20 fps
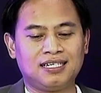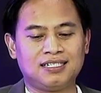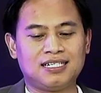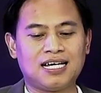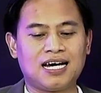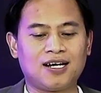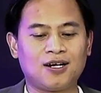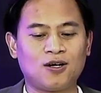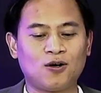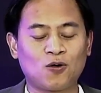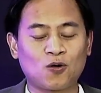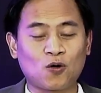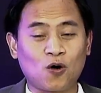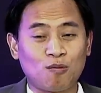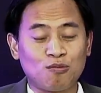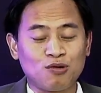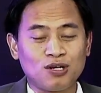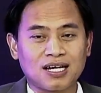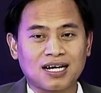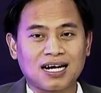Dan
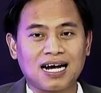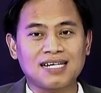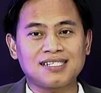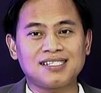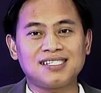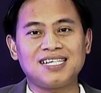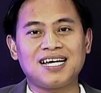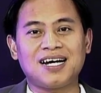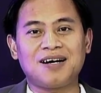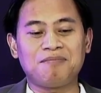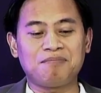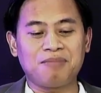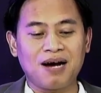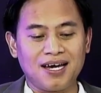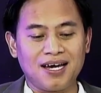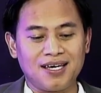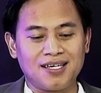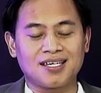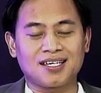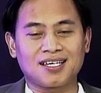komunikasi yang
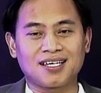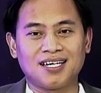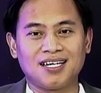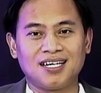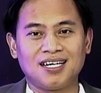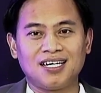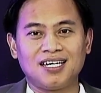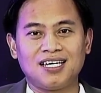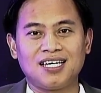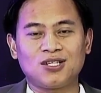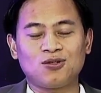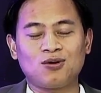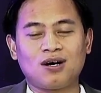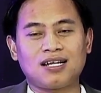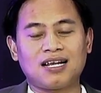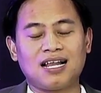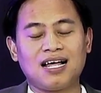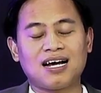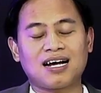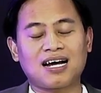baik itu
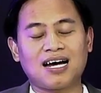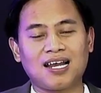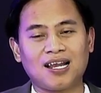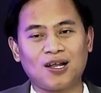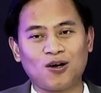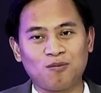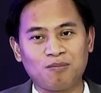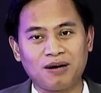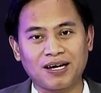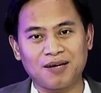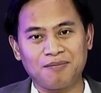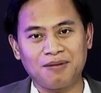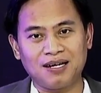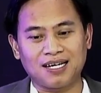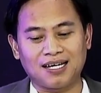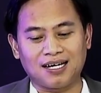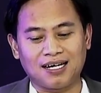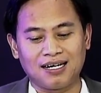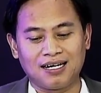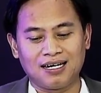adalah kalau
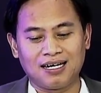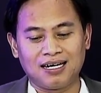bagaimana?